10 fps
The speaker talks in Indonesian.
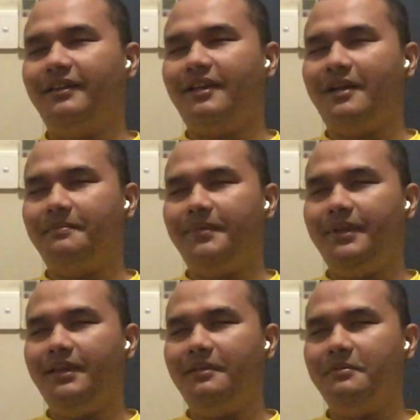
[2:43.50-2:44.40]

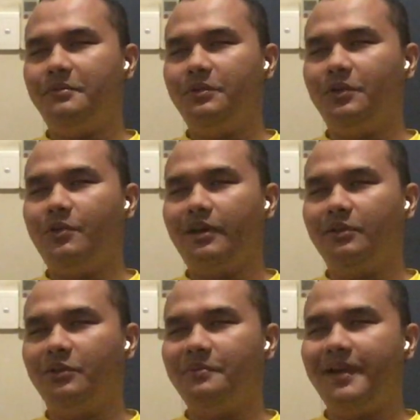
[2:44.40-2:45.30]
tapi butuh
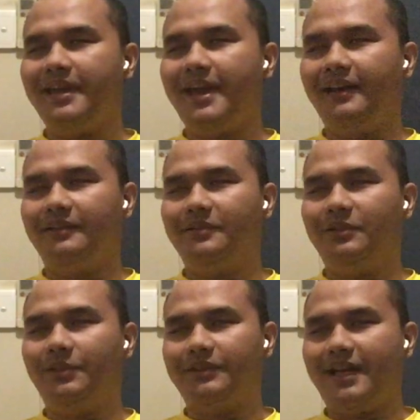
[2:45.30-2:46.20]
waktu lumayan
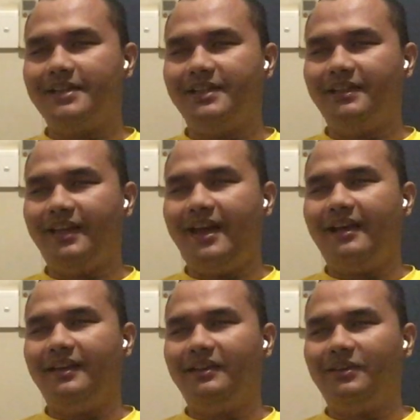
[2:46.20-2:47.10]
untuk
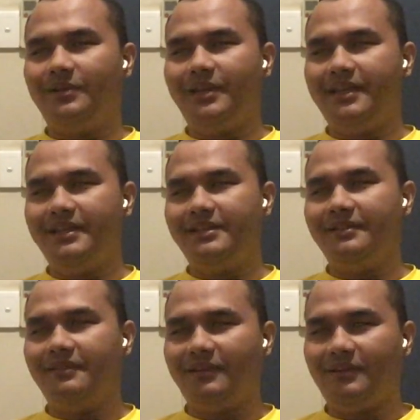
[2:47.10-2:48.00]
transitnya gitu. Jadi
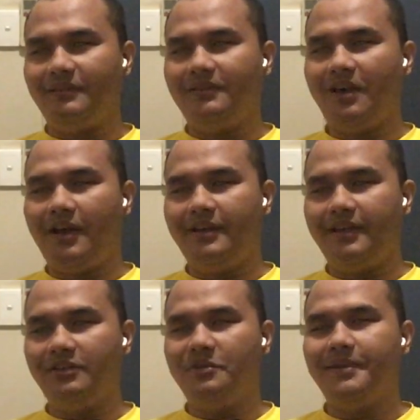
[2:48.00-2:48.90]
jangan
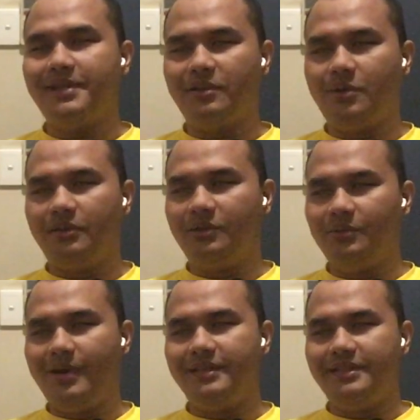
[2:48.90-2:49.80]
yang cuma satu atau
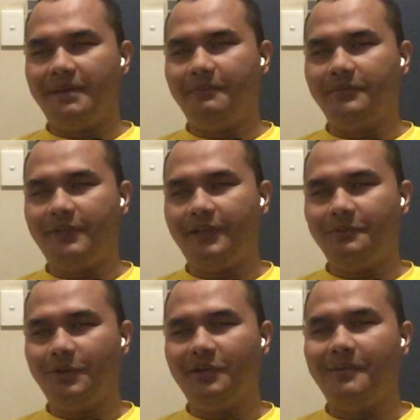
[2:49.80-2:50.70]
dua jam. Saya
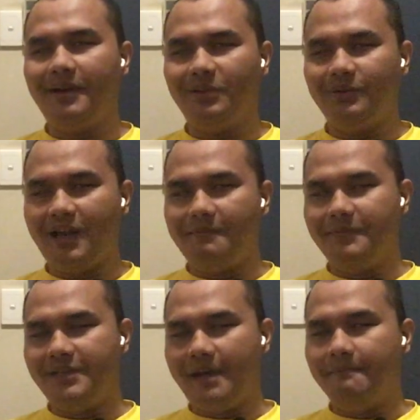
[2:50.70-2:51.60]
kebetulan kemarin tuh enam
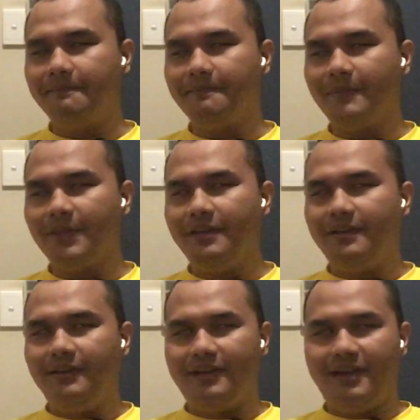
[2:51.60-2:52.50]
jam.
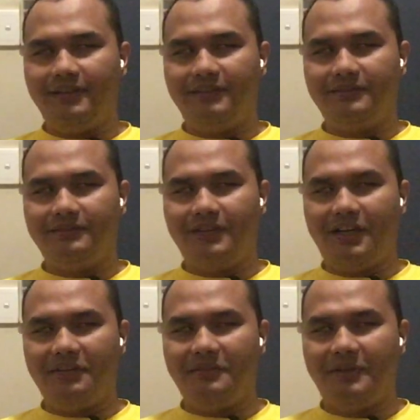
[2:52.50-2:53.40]
Dan
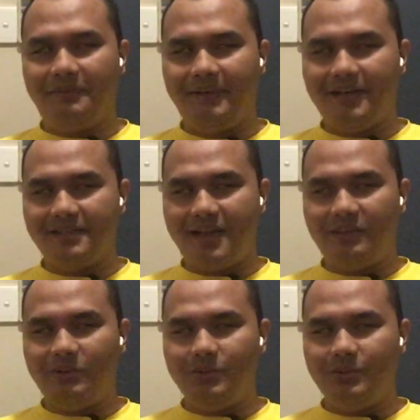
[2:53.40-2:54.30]
dari terminal
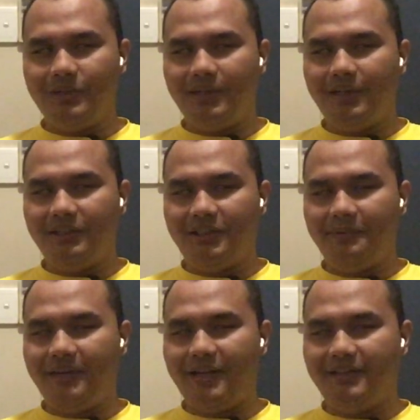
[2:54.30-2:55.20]
1 ke
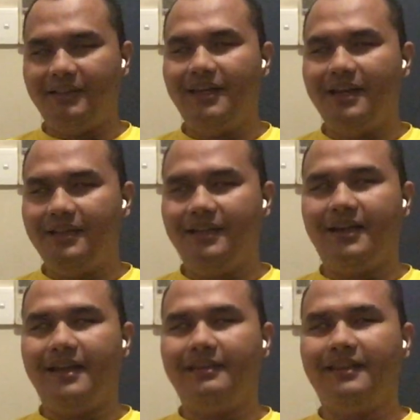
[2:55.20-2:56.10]
terminal 3 di
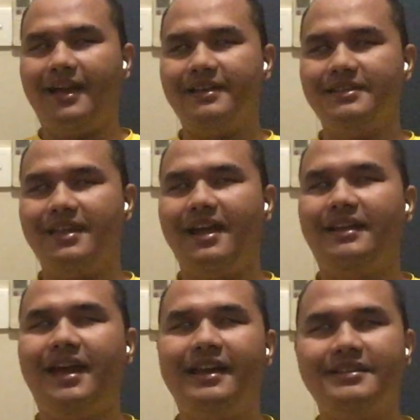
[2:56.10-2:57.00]
Kantas.
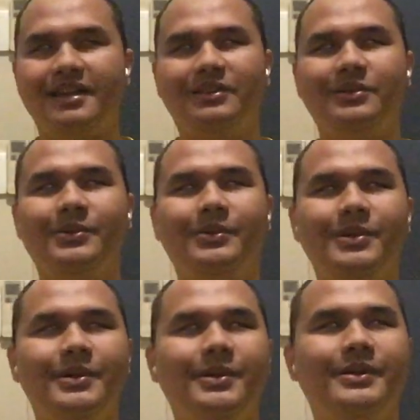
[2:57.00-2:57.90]
Nah, ada satu
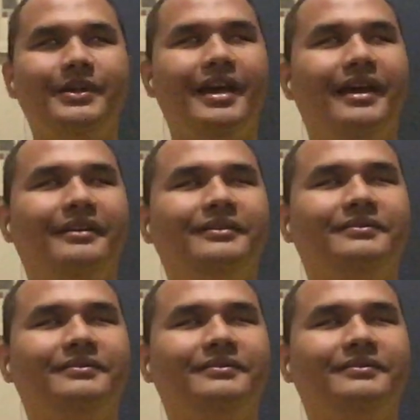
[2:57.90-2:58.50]
yang